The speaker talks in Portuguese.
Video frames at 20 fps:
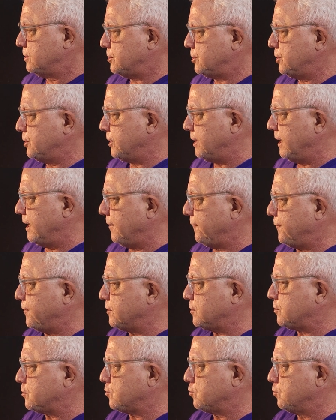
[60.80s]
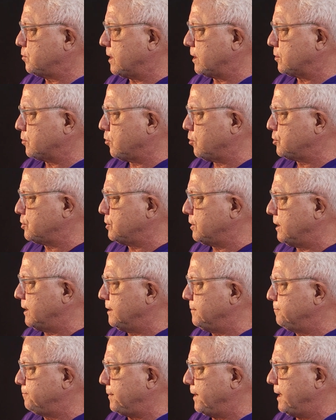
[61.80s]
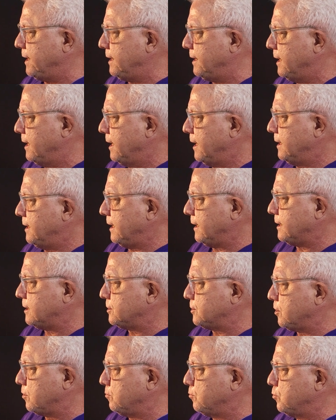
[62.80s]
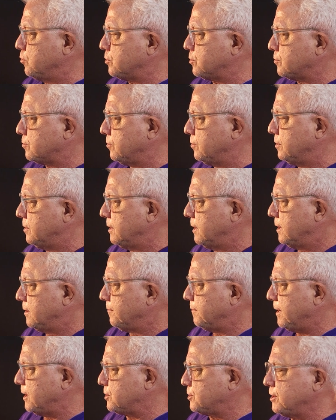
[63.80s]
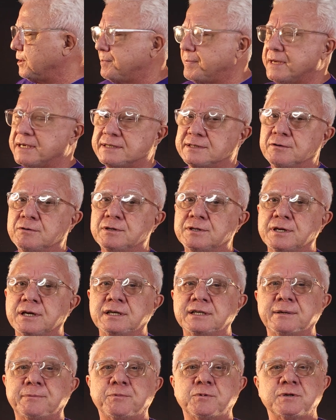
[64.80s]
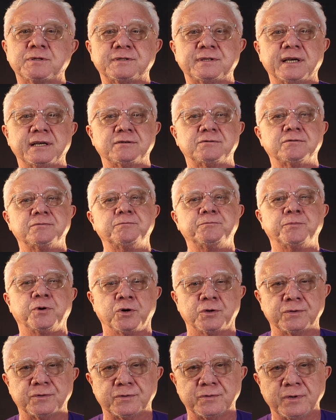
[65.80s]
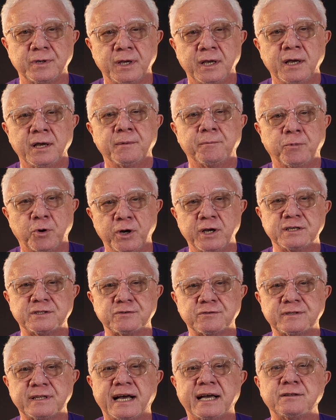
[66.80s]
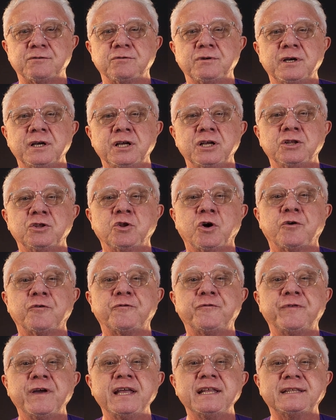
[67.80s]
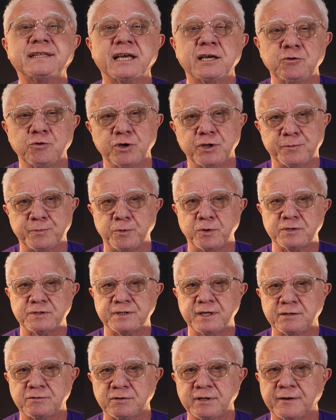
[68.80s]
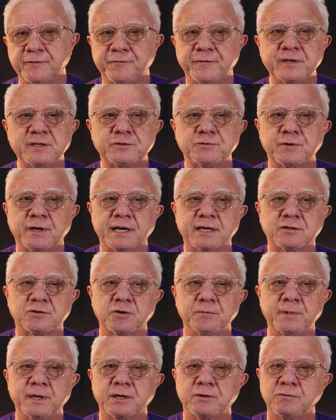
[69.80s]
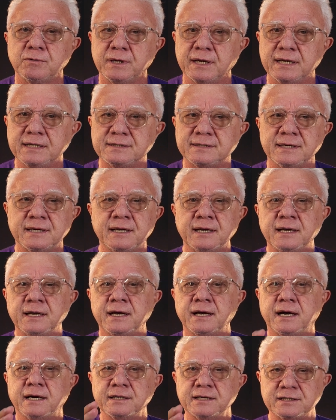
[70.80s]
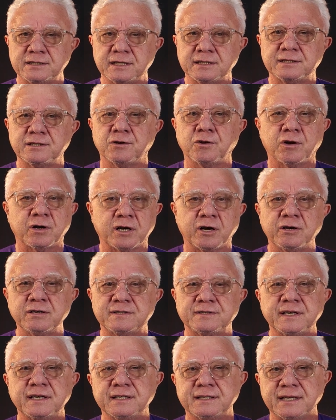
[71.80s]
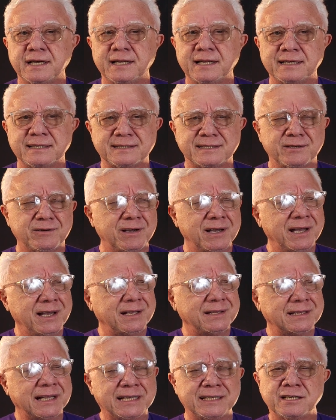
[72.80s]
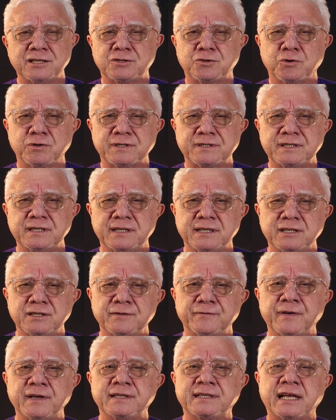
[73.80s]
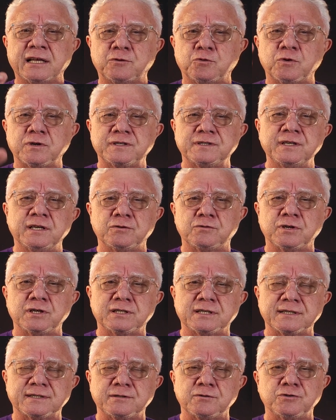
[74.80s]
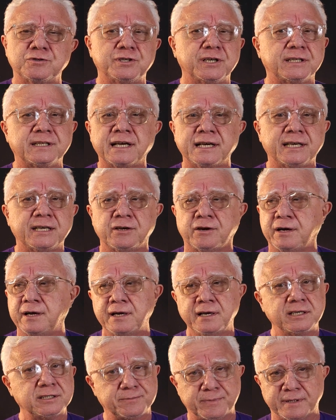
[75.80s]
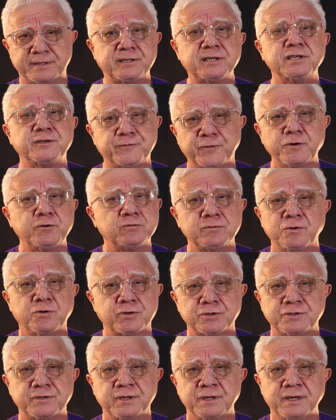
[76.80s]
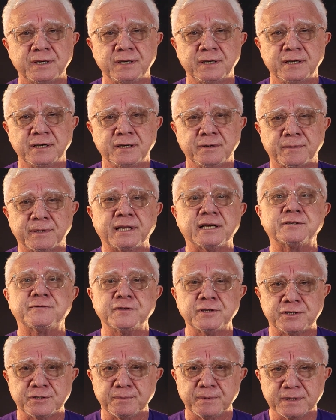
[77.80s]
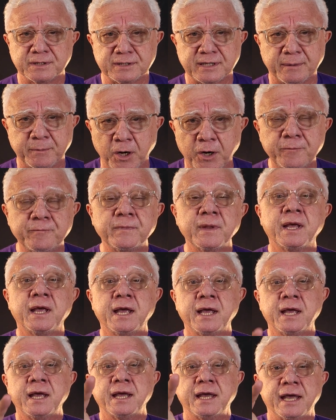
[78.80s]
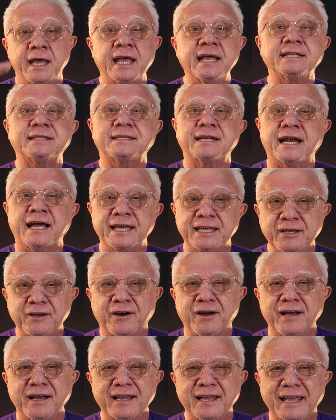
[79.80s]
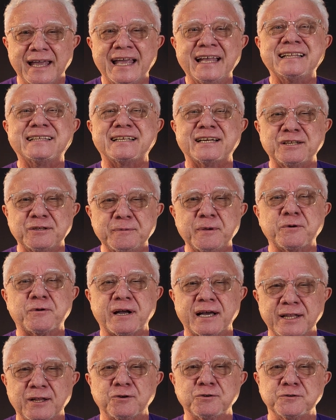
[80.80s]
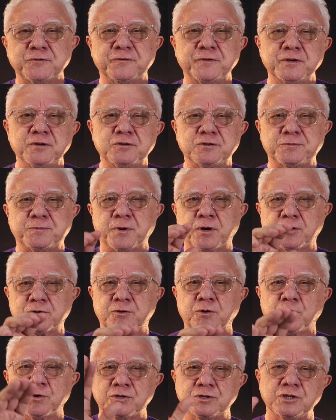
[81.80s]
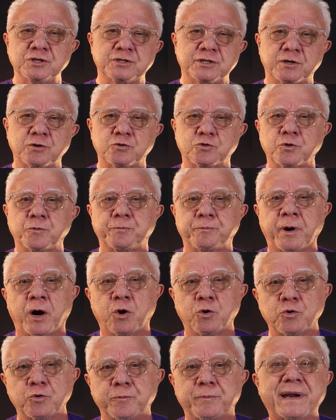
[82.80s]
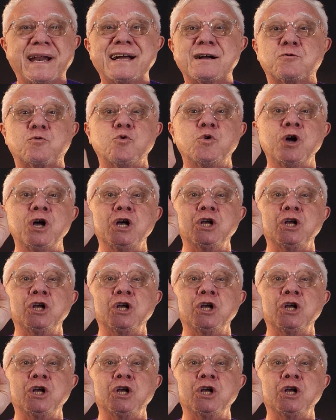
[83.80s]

tirei a fissura toda, limpei, e aqui já é o músculo, baixei a pressão em 30%. Bom, bom resultado? 98% da fissurectomia com laser, anestesia local e sem internação. Nada de toxina. Inventar toxina durante a cirurgia está aqui, ó. Esse paciente foi conosco, uma das vítimas, tá bom? Entra aí, ó. Entra no meu canal de vídeos, proctologista Dr. Paulo Branco,